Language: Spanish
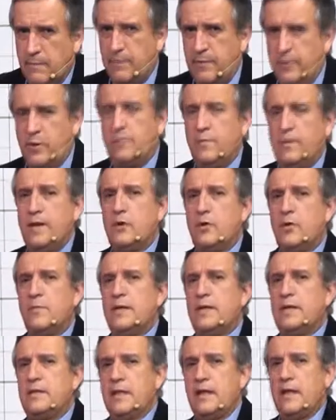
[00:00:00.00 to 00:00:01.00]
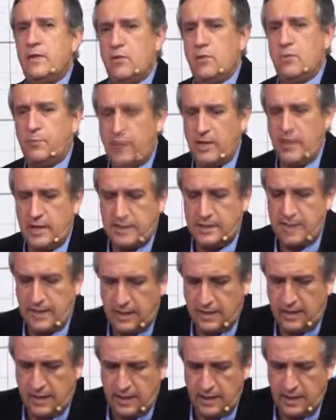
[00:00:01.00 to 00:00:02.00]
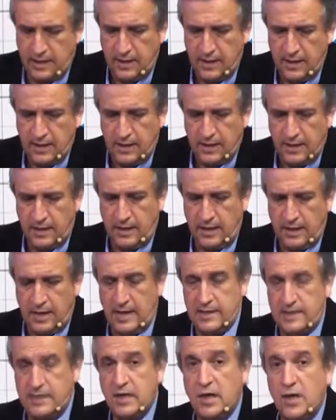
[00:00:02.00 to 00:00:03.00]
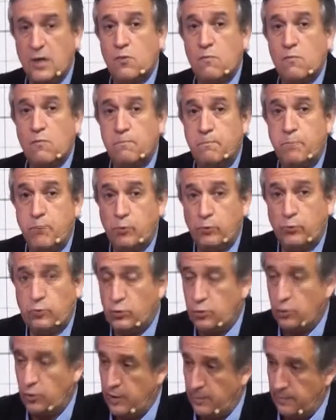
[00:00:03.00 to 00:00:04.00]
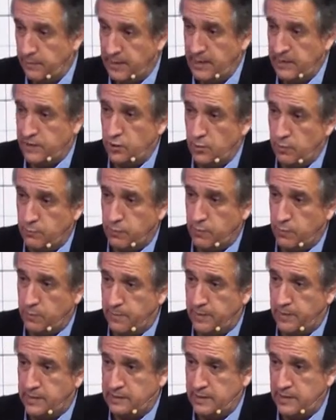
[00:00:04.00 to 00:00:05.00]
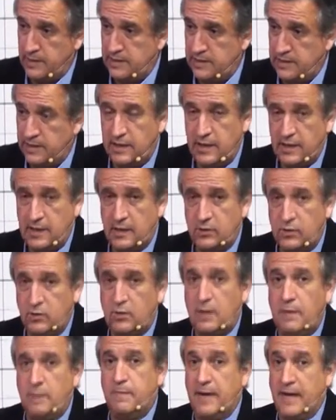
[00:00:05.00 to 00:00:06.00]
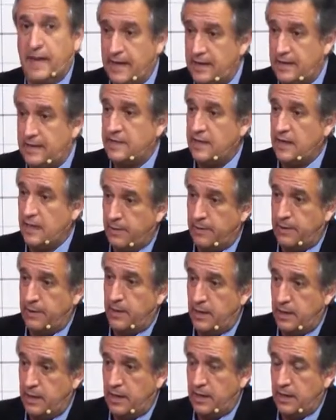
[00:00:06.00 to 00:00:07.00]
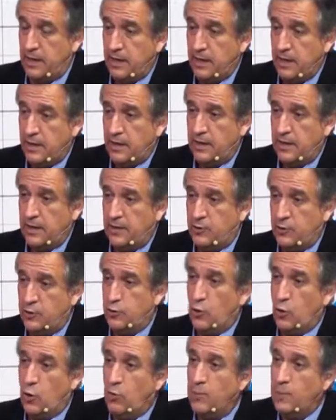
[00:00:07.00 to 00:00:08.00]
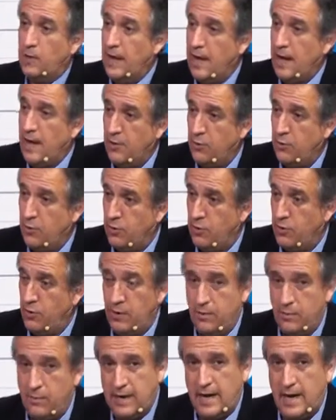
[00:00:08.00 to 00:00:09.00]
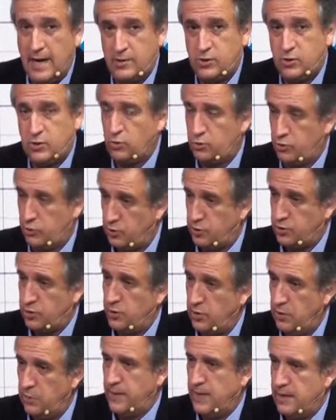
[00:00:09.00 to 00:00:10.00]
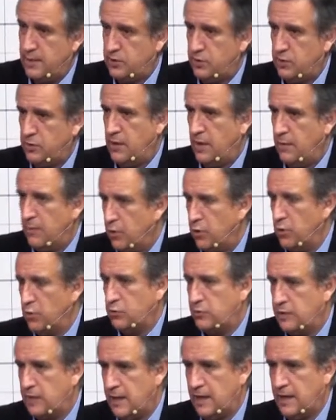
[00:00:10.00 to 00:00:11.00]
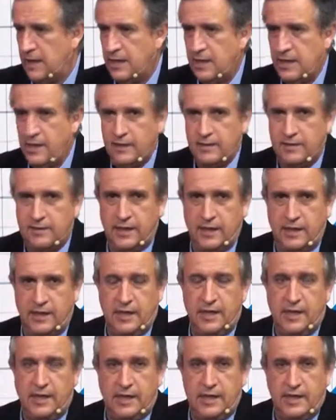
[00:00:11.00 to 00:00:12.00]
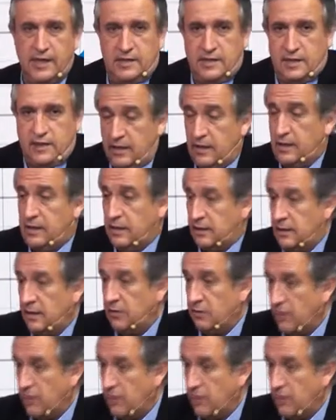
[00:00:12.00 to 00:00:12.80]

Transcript: pero me han comentado por allí que eh, ha llegado un punto de presión por parte del sindicato que parece haberle eh, doblado el brazo, torcido el brazo, la voluntad de quienes están tratando